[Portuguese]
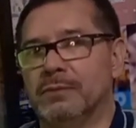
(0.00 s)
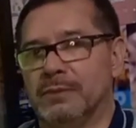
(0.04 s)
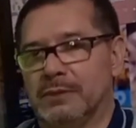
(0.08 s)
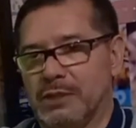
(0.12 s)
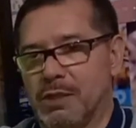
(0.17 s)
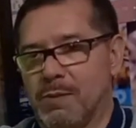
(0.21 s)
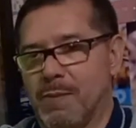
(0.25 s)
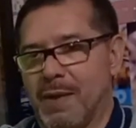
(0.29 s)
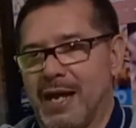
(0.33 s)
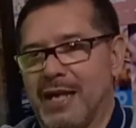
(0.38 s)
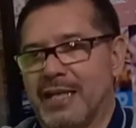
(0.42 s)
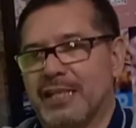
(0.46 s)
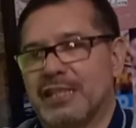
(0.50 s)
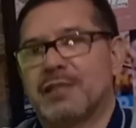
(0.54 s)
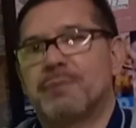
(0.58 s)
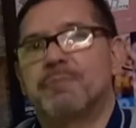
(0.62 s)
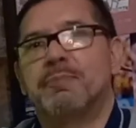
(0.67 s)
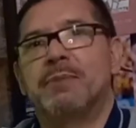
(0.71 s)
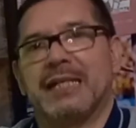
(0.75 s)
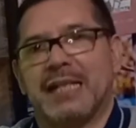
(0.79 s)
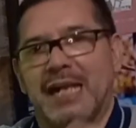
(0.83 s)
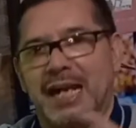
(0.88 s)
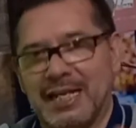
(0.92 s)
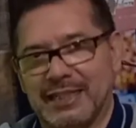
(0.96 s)
deu uma
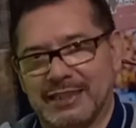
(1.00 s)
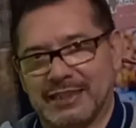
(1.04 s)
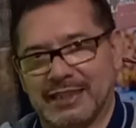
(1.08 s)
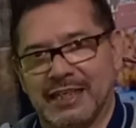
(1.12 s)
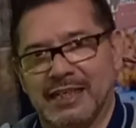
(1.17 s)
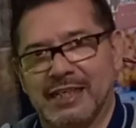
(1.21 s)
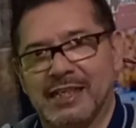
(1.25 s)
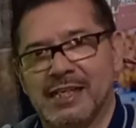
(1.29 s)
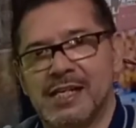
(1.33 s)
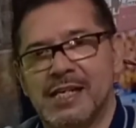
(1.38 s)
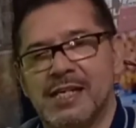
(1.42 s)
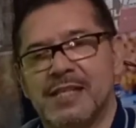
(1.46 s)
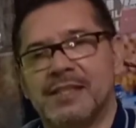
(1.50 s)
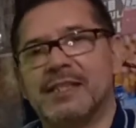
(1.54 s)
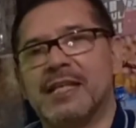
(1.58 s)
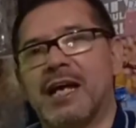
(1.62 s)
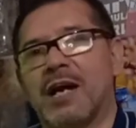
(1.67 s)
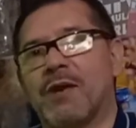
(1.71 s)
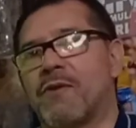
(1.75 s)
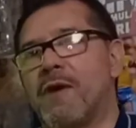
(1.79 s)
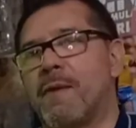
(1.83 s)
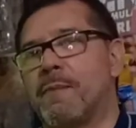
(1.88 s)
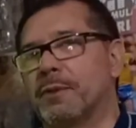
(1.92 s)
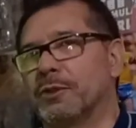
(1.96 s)
respirada
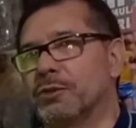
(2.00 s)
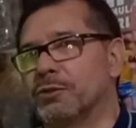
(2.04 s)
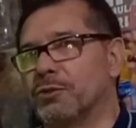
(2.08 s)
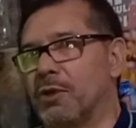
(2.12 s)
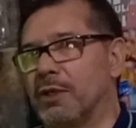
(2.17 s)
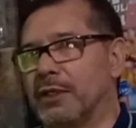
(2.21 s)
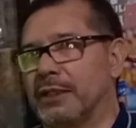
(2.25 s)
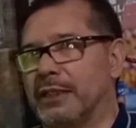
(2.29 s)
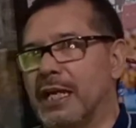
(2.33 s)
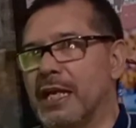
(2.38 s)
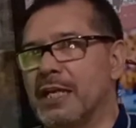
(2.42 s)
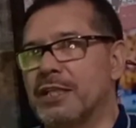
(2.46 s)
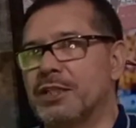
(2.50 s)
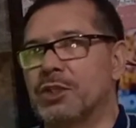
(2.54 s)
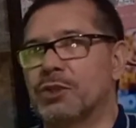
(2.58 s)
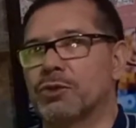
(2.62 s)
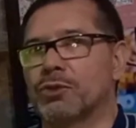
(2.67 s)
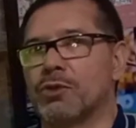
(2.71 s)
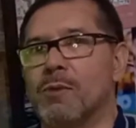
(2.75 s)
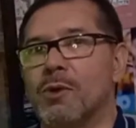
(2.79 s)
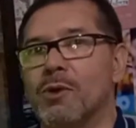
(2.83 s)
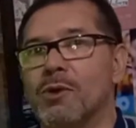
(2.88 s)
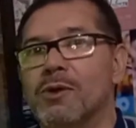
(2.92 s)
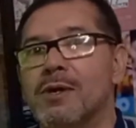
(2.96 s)
na Copa do Nordeste e
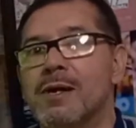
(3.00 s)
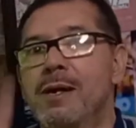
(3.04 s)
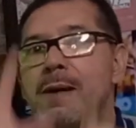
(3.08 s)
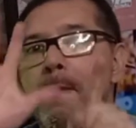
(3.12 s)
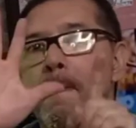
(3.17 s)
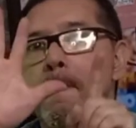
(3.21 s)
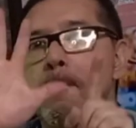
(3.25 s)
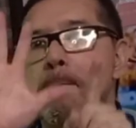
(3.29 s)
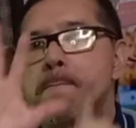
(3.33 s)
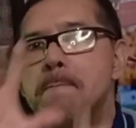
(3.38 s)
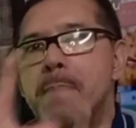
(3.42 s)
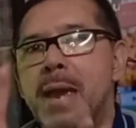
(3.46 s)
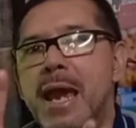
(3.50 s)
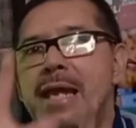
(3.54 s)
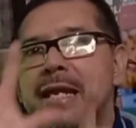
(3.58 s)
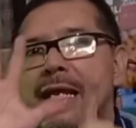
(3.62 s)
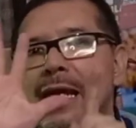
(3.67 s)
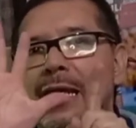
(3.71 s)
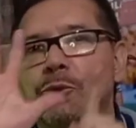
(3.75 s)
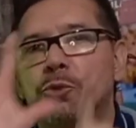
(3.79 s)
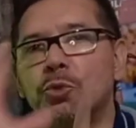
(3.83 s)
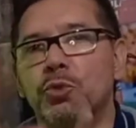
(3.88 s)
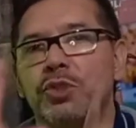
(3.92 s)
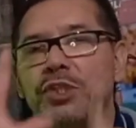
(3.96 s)
tomou
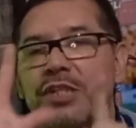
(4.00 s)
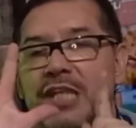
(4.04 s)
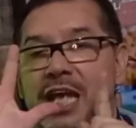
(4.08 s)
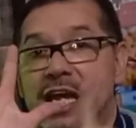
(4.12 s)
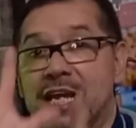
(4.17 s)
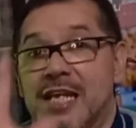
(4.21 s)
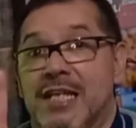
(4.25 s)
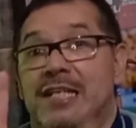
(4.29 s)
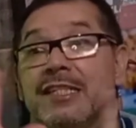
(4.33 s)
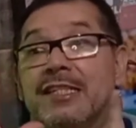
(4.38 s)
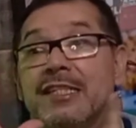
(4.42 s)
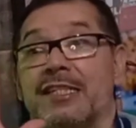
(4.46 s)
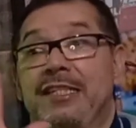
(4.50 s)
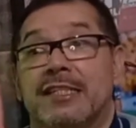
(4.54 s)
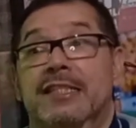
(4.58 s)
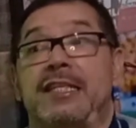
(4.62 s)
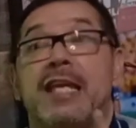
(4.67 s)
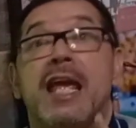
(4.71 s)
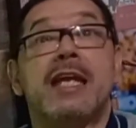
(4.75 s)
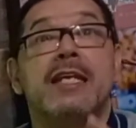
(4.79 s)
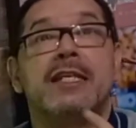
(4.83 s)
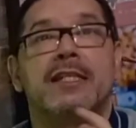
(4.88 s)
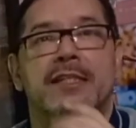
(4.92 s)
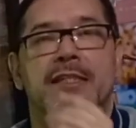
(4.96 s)
meia dúzia,
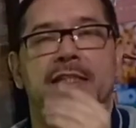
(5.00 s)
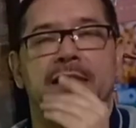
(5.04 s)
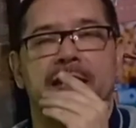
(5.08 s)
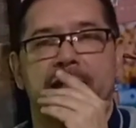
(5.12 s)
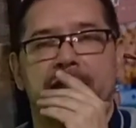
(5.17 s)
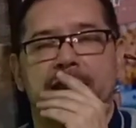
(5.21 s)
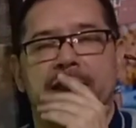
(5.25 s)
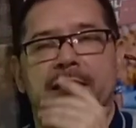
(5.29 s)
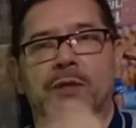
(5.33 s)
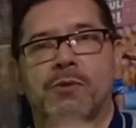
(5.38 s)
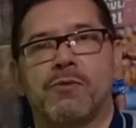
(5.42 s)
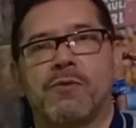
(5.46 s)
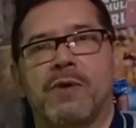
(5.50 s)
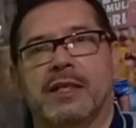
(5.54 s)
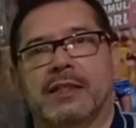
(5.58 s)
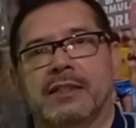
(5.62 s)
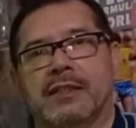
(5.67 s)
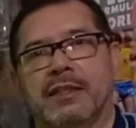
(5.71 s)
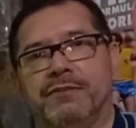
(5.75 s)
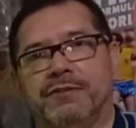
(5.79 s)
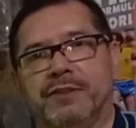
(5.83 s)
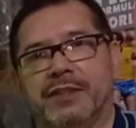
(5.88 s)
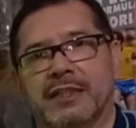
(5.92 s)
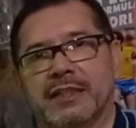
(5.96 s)
seis nesta
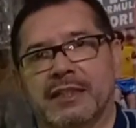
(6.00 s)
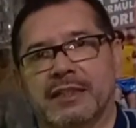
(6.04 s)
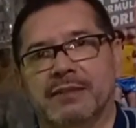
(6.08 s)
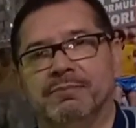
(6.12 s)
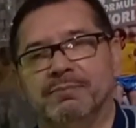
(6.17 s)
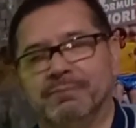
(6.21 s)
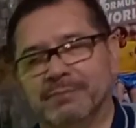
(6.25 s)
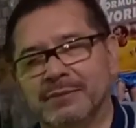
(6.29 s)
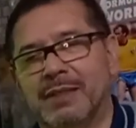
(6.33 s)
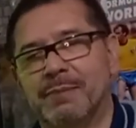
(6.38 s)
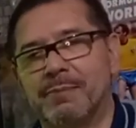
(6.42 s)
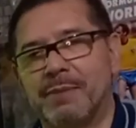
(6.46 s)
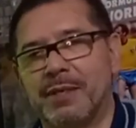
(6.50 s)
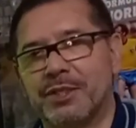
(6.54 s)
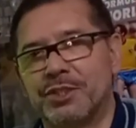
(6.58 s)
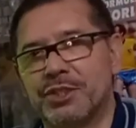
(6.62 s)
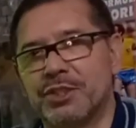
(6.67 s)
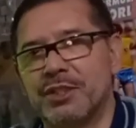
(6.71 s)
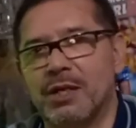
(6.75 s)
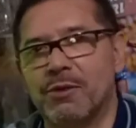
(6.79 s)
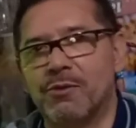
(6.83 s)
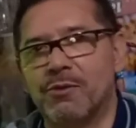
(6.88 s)
quarta-feira. A partir de